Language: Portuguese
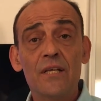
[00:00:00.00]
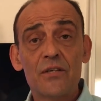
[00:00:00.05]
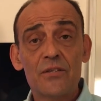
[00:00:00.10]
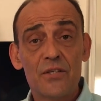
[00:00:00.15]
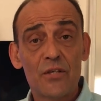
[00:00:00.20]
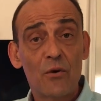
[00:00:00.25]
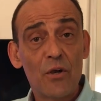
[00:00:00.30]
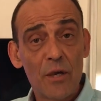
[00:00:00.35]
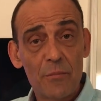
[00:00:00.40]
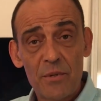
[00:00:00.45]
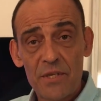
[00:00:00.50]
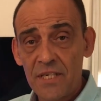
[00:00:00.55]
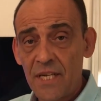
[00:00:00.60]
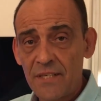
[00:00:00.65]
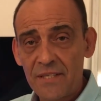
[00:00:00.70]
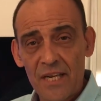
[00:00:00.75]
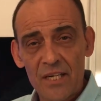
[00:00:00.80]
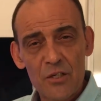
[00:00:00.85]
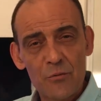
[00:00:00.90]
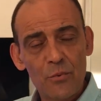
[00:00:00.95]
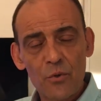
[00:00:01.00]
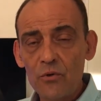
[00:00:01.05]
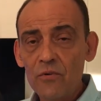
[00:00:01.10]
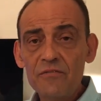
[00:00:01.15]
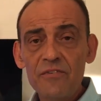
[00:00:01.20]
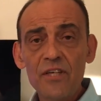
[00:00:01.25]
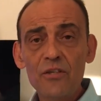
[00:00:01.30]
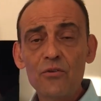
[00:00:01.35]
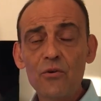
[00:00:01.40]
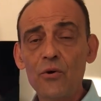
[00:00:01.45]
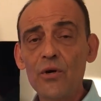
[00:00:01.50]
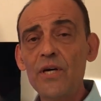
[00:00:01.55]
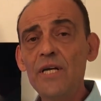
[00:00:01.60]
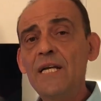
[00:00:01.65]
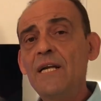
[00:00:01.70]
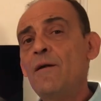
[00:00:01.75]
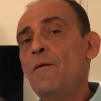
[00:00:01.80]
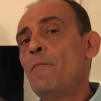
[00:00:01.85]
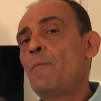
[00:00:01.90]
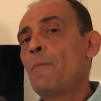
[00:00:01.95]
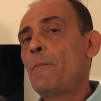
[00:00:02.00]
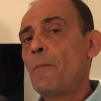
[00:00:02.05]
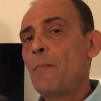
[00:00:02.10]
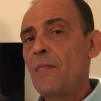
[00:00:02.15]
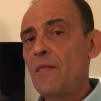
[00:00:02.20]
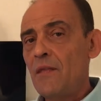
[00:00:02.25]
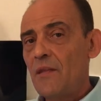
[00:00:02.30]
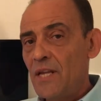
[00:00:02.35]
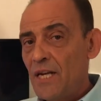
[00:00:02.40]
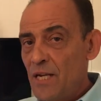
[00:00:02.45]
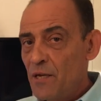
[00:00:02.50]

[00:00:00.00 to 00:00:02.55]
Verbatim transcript: são representados por um vetor. E